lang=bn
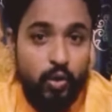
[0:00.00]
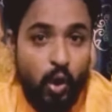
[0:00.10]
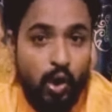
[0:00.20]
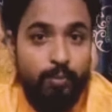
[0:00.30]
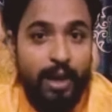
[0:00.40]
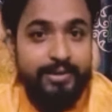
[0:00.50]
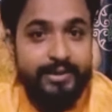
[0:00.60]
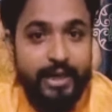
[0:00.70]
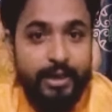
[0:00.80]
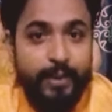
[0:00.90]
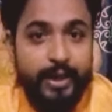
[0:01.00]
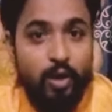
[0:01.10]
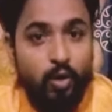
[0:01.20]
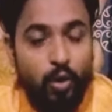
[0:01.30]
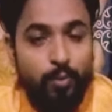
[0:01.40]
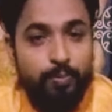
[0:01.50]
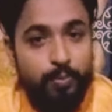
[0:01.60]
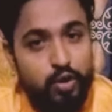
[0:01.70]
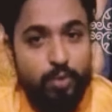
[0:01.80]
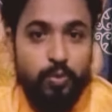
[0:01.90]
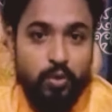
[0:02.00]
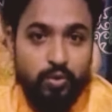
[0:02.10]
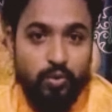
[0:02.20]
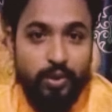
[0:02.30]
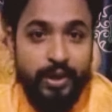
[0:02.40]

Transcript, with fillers: নর্মাল ডেলিভারি ও প্রসব করতো